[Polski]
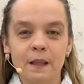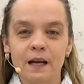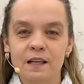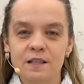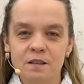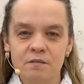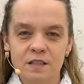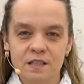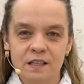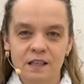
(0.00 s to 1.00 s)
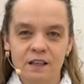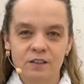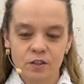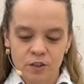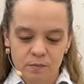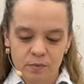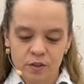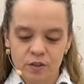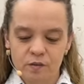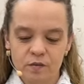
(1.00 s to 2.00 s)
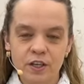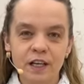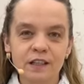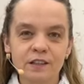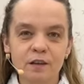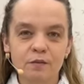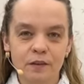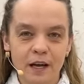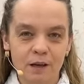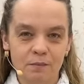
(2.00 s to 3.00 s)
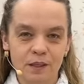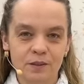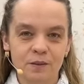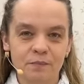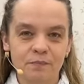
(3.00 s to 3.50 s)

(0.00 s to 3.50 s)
ale chcę Was zachęcić, abyście wzięli ten fragment